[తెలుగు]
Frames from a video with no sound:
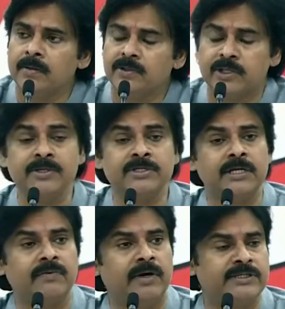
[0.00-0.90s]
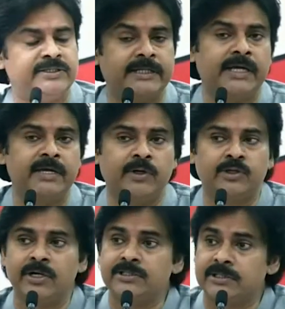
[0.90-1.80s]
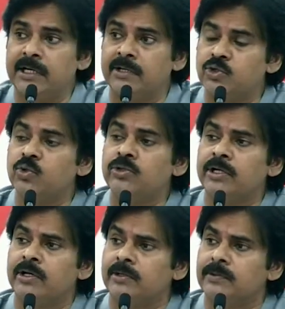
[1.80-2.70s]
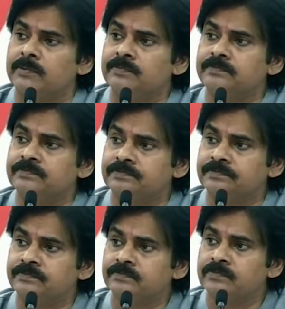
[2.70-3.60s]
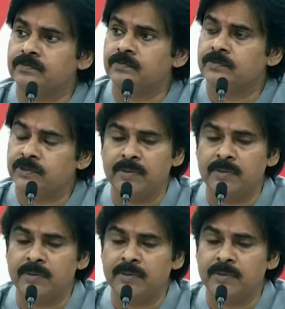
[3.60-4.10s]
క్షమించాలి వాళ్ళని చేతగాని వ్యక్తులను చాలా నొచ్చుకుంటారు వాళ్ళు సరే